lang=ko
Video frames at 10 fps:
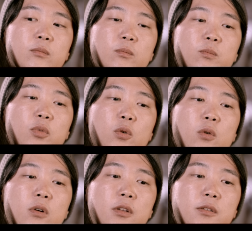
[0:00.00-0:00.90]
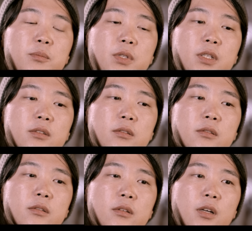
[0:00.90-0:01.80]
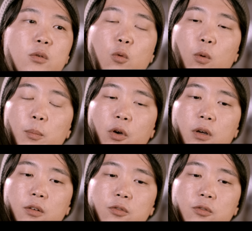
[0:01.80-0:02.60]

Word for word: 목걸이는 미안. 내가 꼭 완벽하게